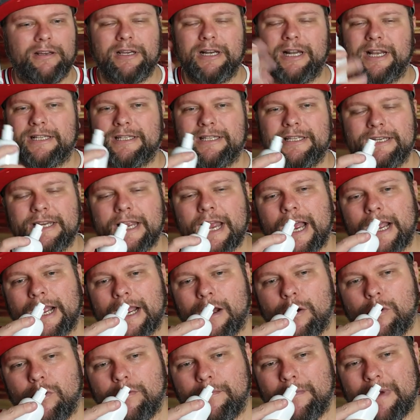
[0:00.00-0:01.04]
die letzten
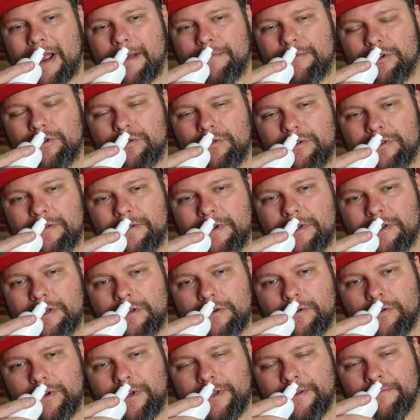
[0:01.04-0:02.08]
Jahre auch mal ab und zu
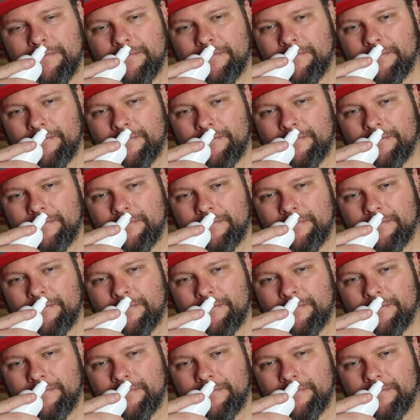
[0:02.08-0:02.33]
zwischendurch.